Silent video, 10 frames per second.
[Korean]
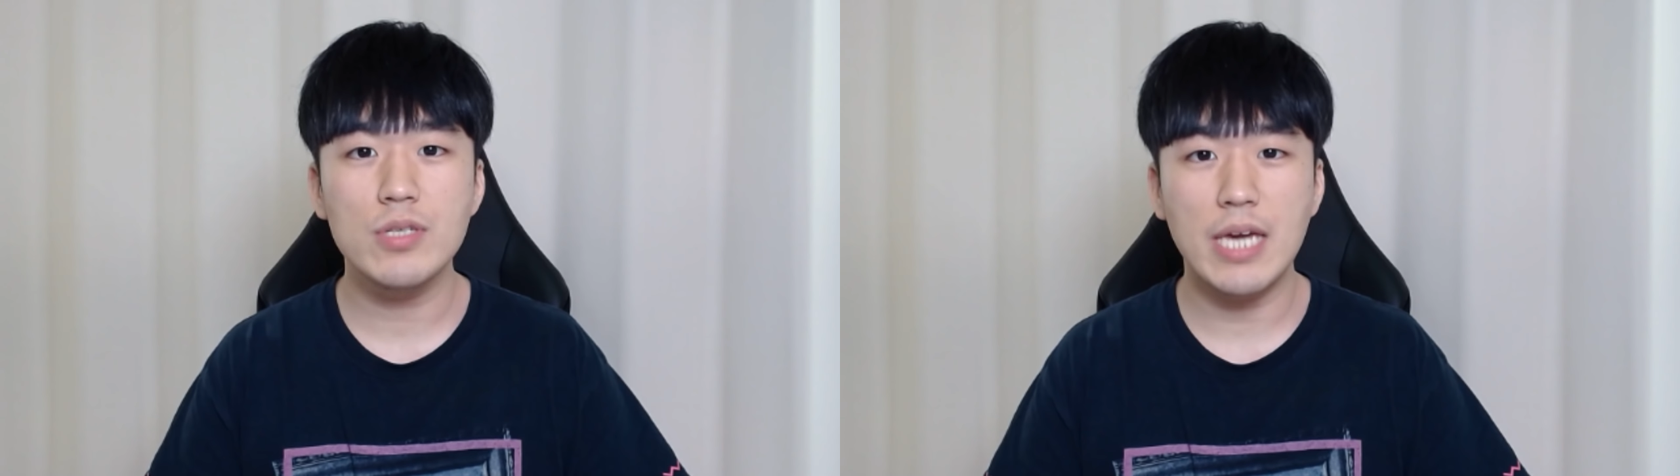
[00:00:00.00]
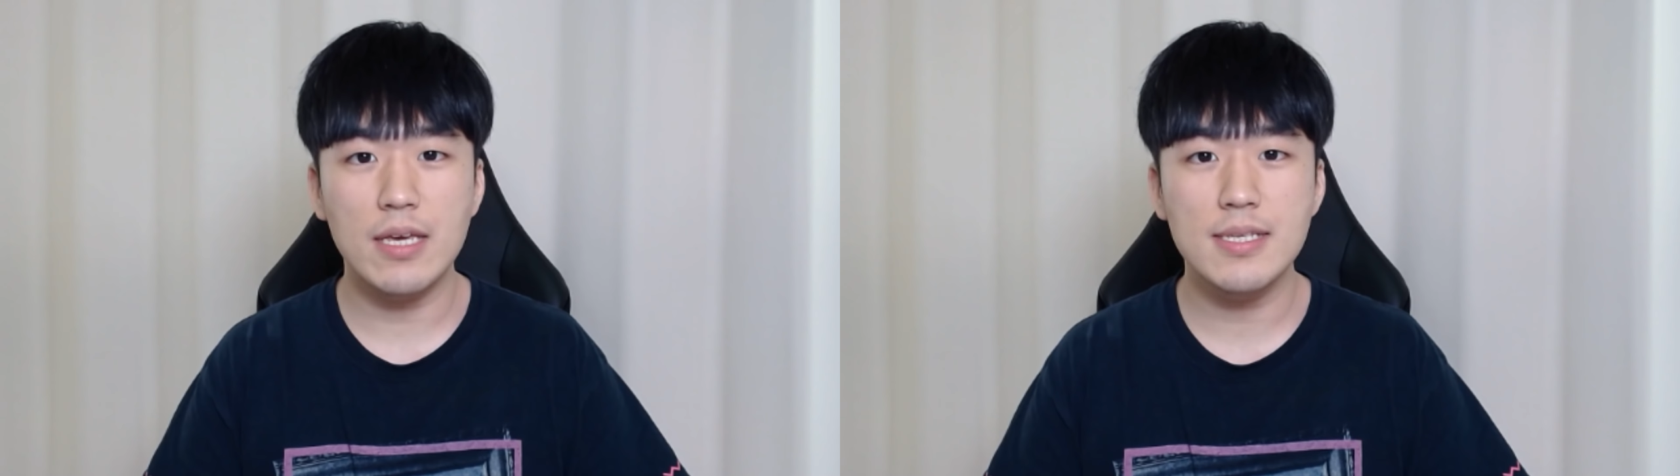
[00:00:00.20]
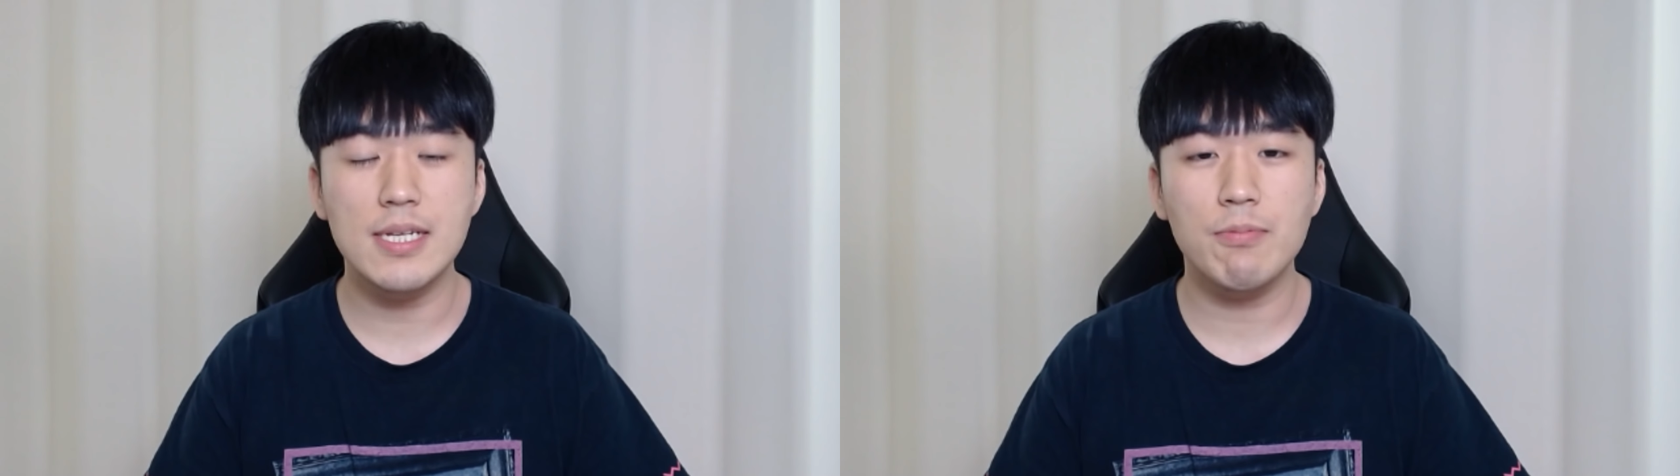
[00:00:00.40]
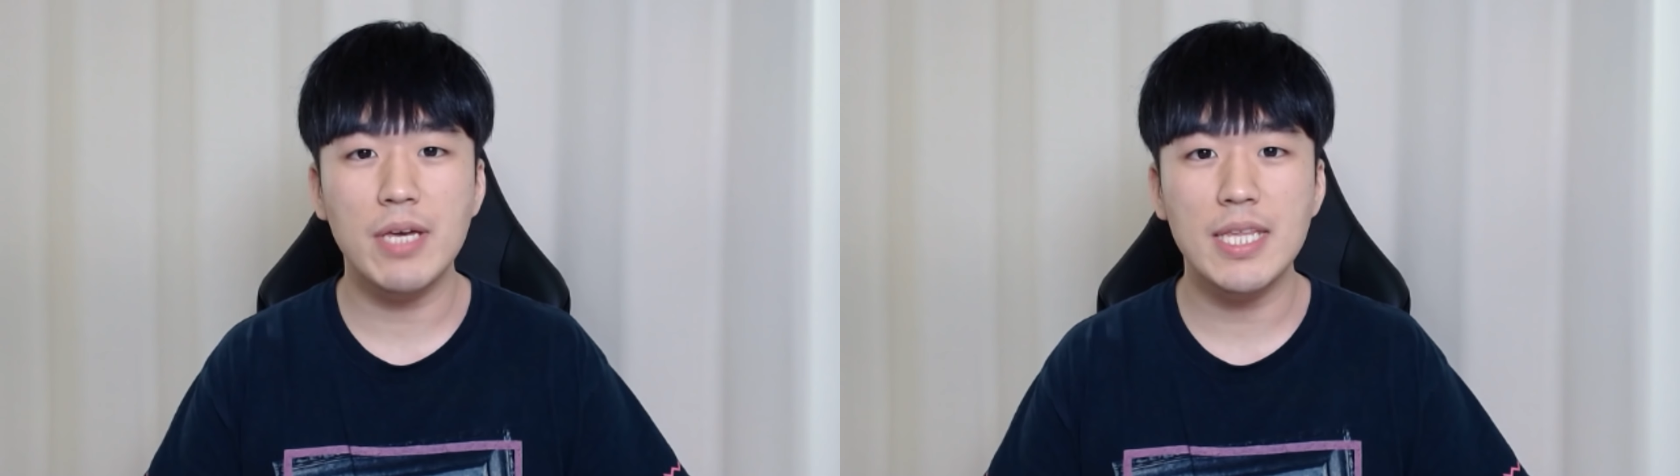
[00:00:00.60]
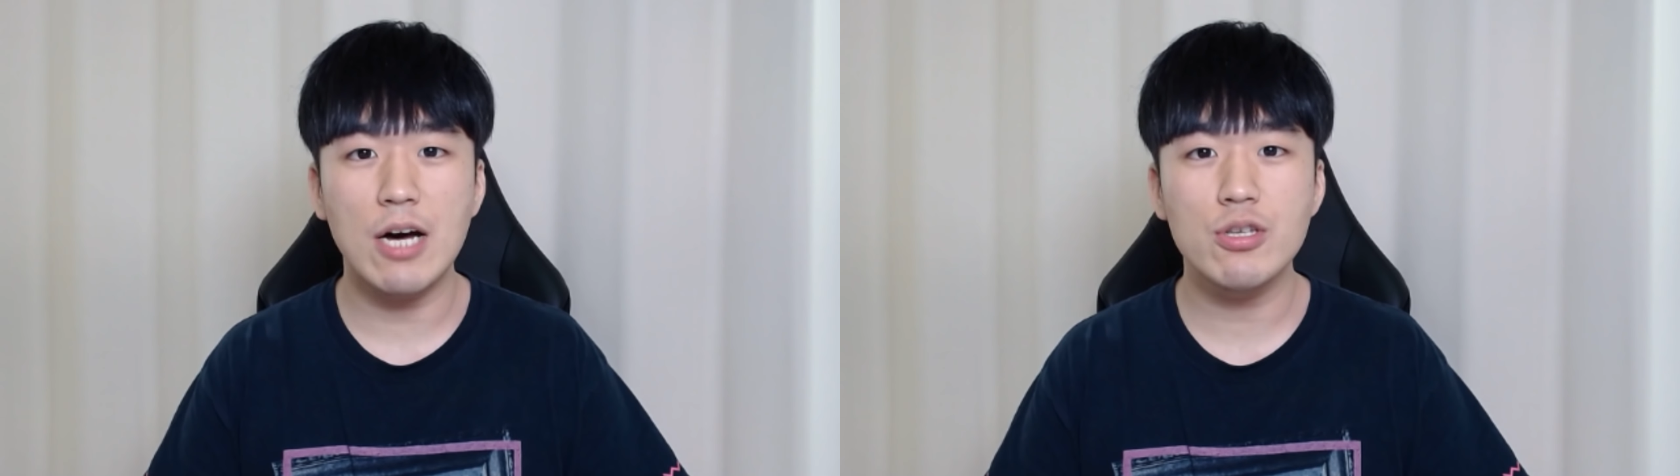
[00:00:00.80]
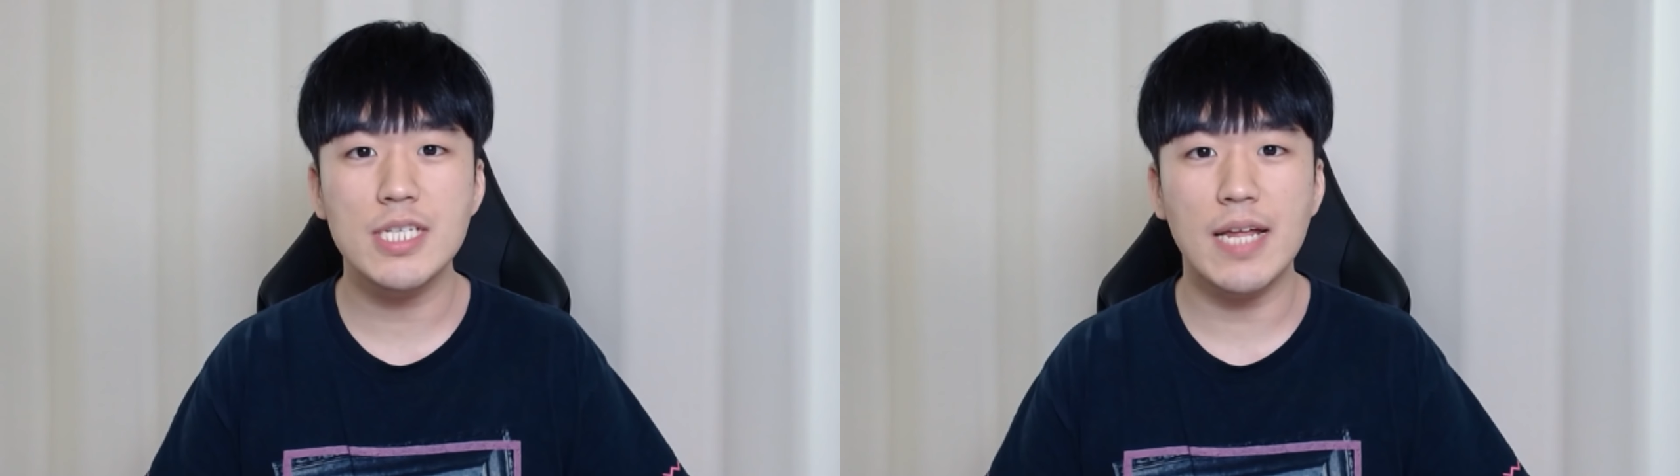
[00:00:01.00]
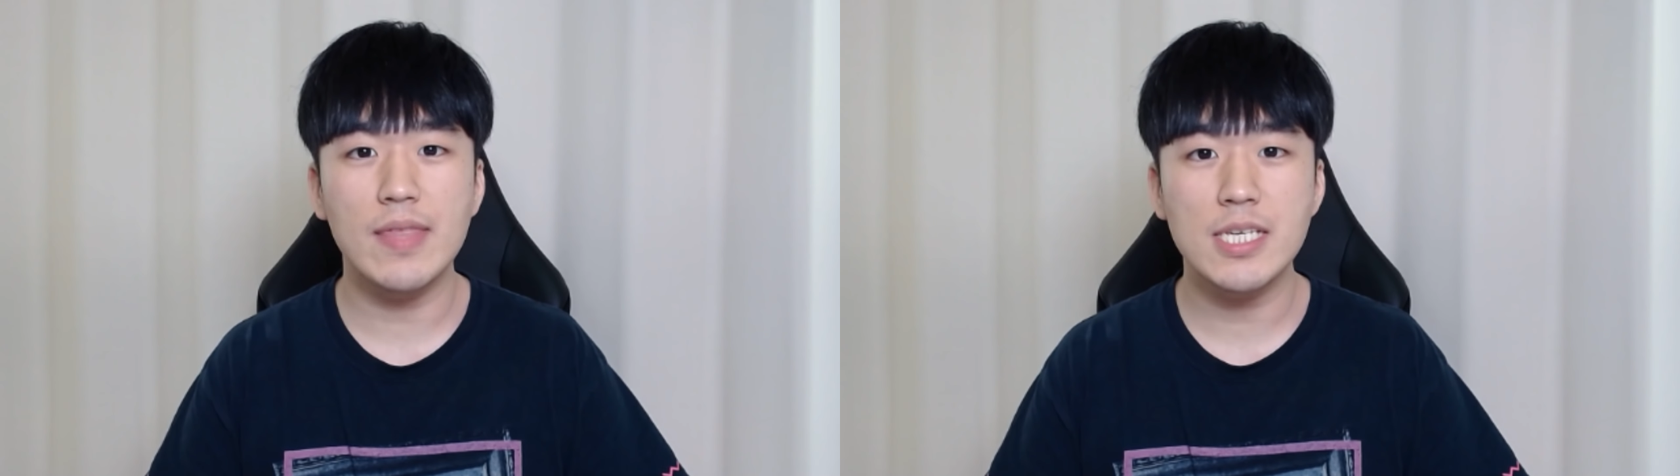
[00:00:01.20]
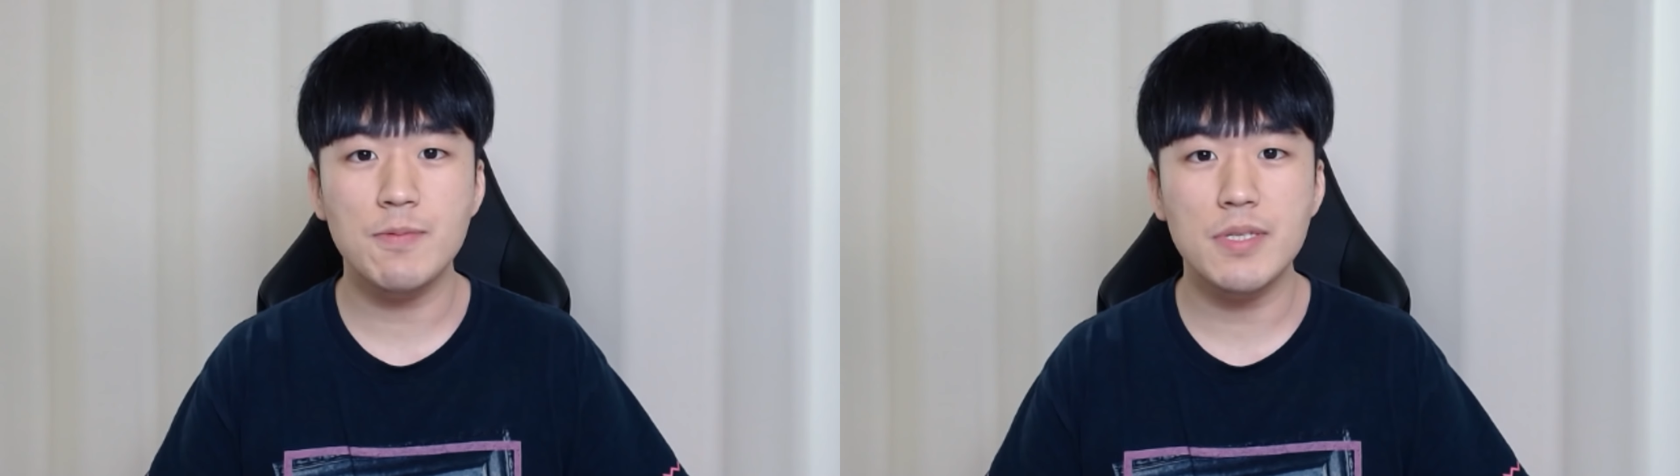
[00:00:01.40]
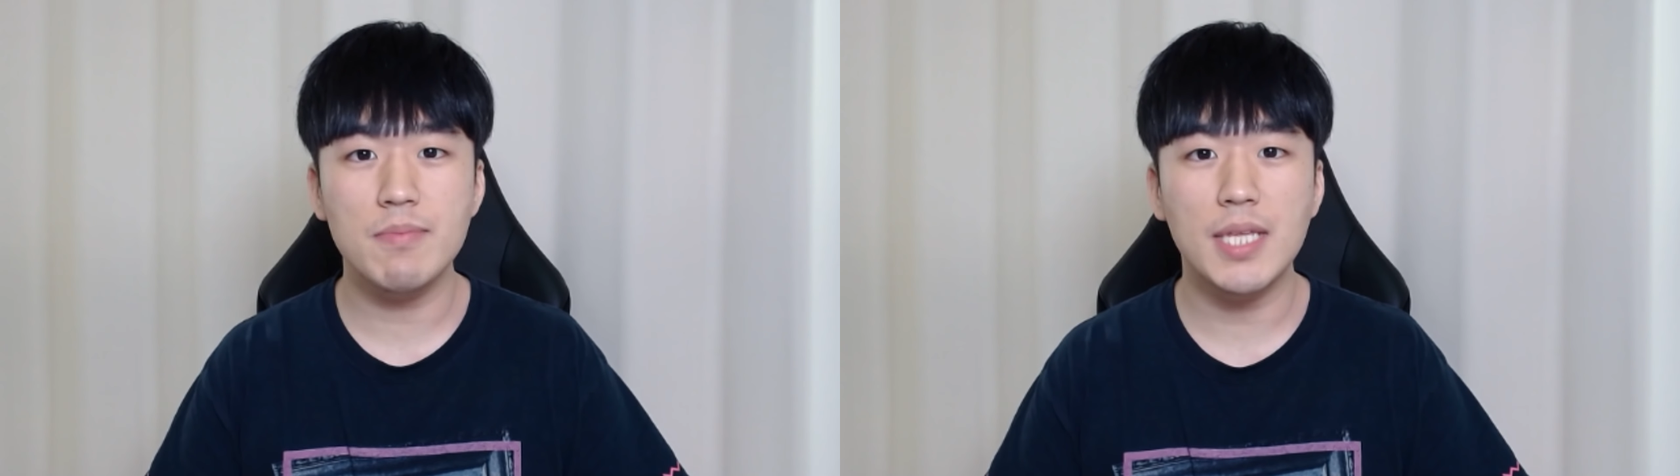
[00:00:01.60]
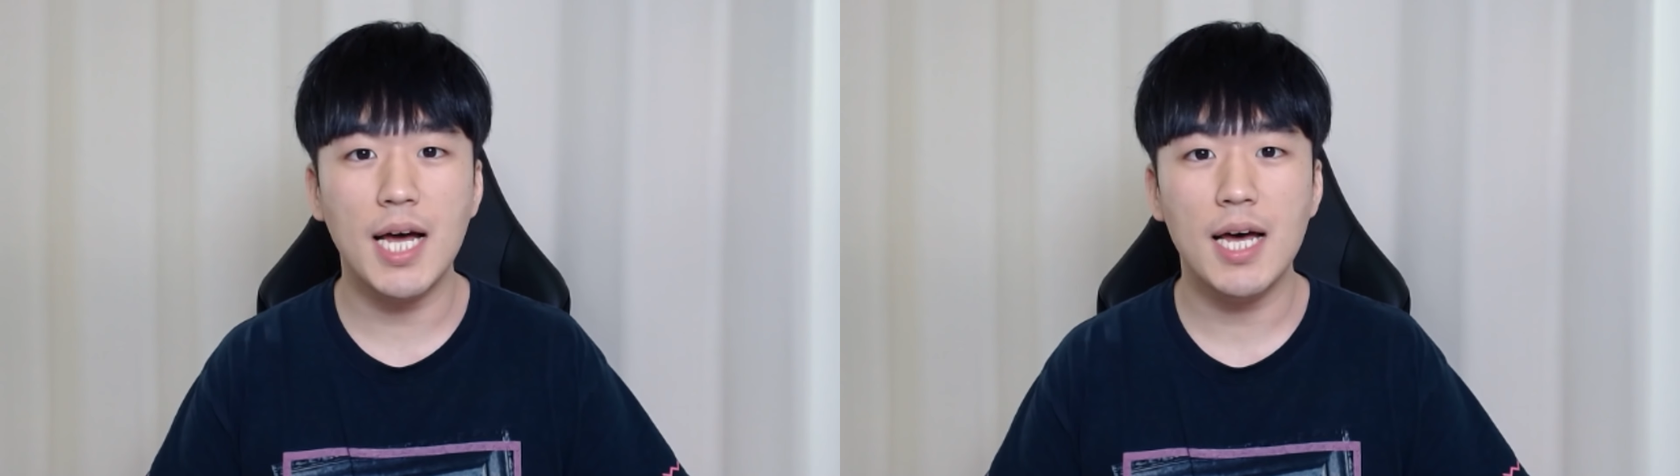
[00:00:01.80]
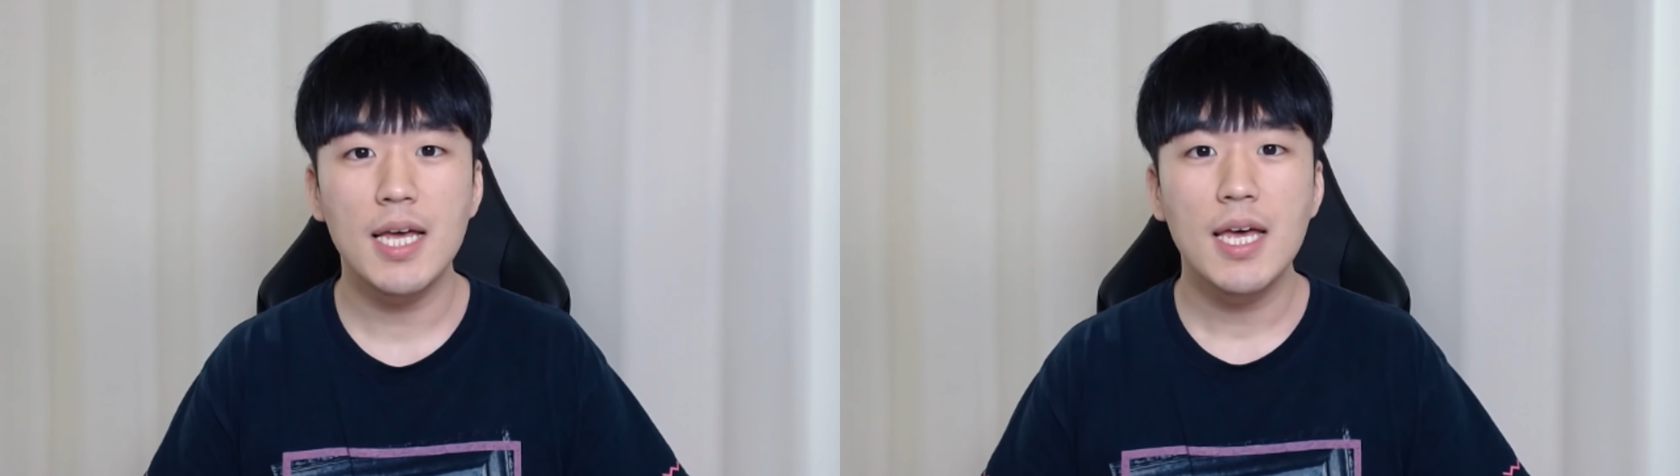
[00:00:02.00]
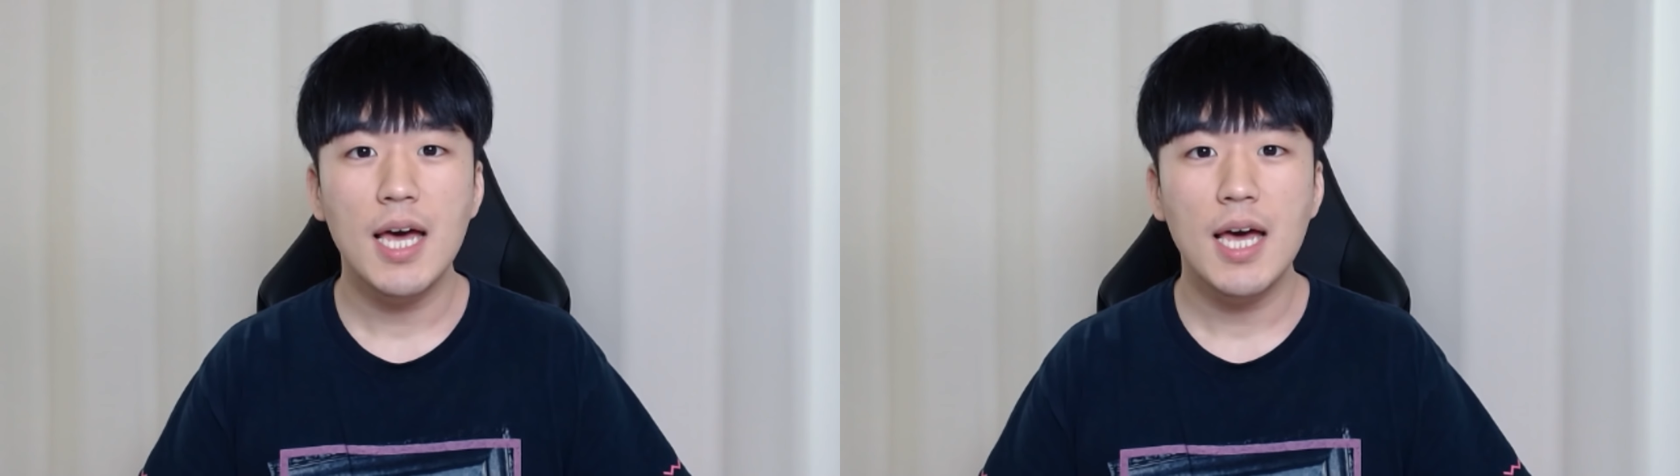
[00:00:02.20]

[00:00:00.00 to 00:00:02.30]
자연스럽게 나오질 않나 싶습니다.